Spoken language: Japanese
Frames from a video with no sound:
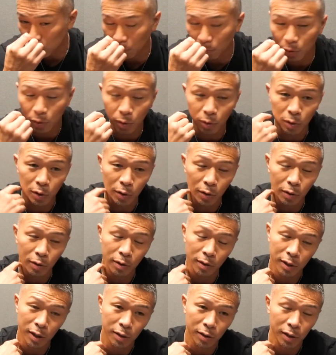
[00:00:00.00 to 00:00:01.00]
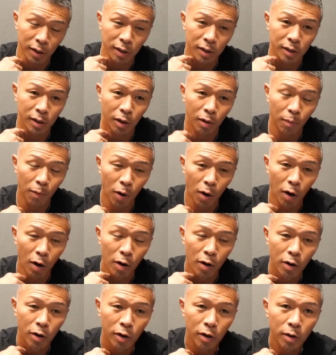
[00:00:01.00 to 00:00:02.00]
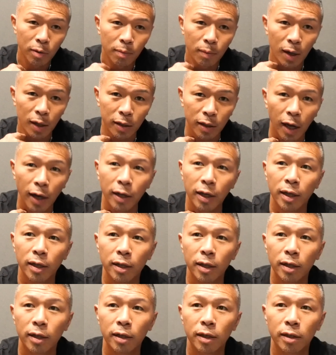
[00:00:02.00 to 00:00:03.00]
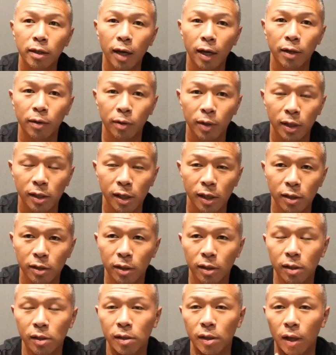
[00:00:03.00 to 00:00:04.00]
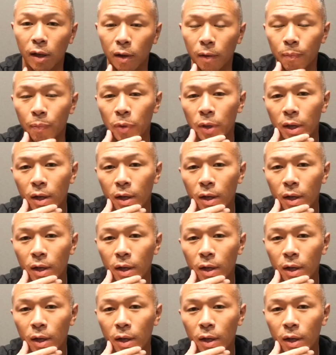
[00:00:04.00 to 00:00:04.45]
ジョムトーンっていう選手なんですけどもまあ、タイタイの、ね、選手なんですが